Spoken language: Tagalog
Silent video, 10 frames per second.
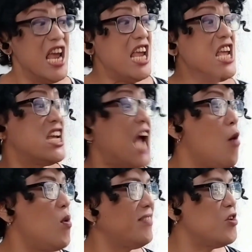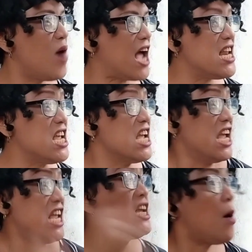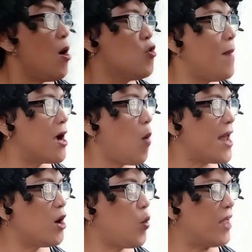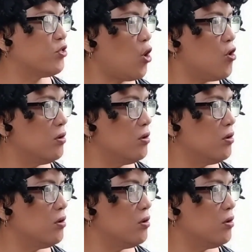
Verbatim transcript: Ikaw ang sinungaling. Ikaw ang gumagawa ng kwento.